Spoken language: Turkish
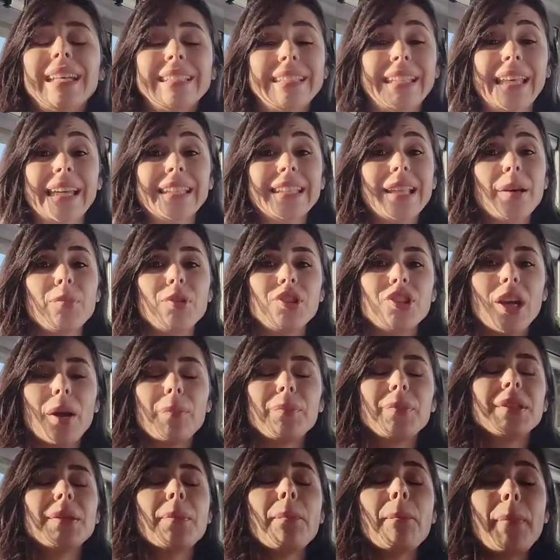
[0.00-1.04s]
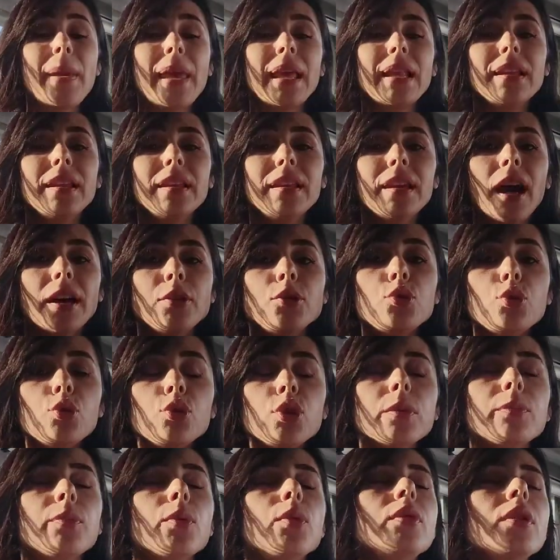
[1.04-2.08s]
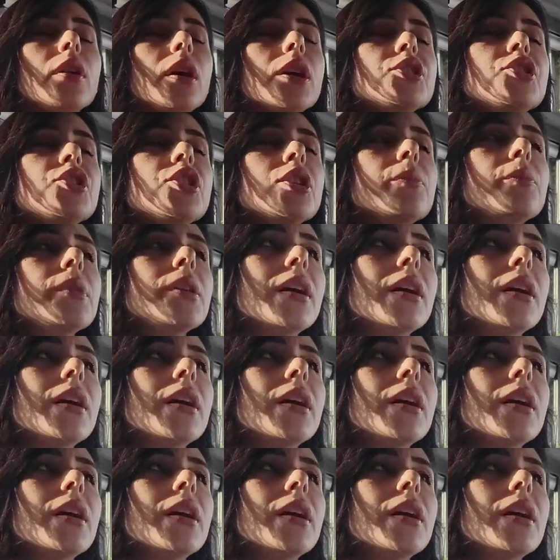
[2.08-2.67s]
dayanamayacağım dedim belli yani çünkü böyle açık